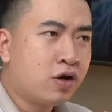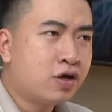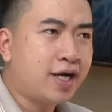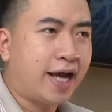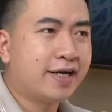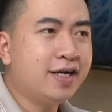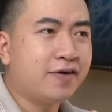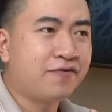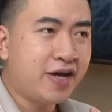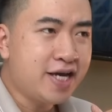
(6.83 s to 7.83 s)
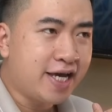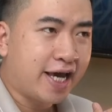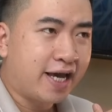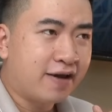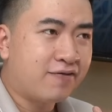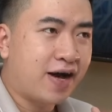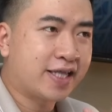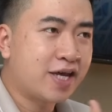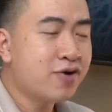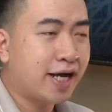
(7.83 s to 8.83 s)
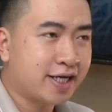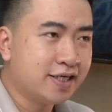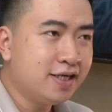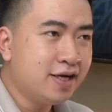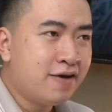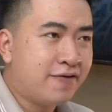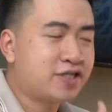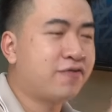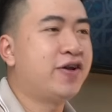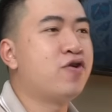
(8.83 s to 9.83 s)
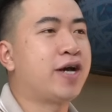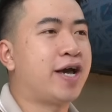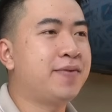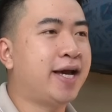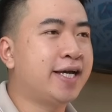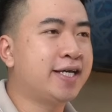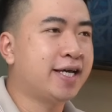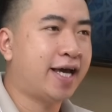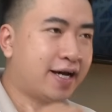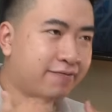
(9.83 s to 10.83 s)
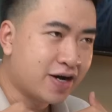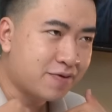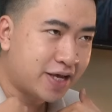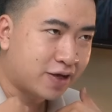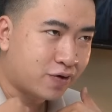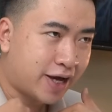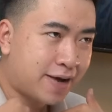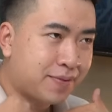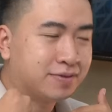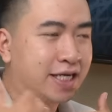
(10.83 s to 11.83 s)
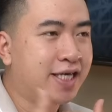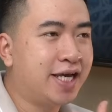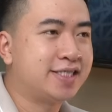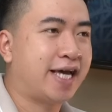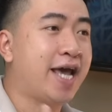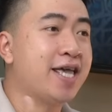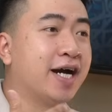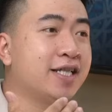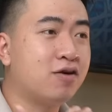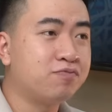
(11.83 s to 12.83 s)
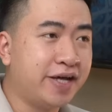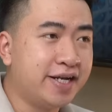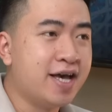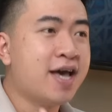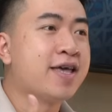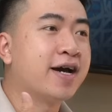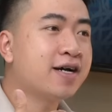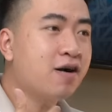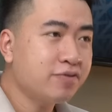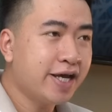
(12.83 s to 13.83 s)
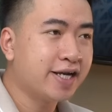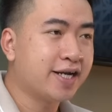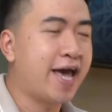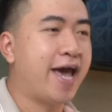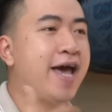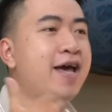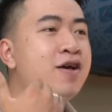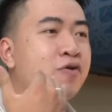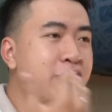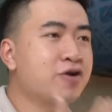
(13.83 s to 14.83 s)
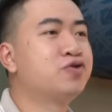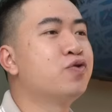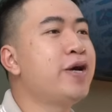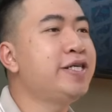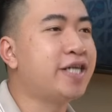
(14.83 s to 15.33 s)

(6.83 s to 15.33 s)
nó lại rất là phiến diện và thiếu căn cứ. Và trong video ngày hôm nay, với góc nhìn của em, em sẽ chia sẻ những cái thông tin, những cái góc nhìn để quý cô chú quý anh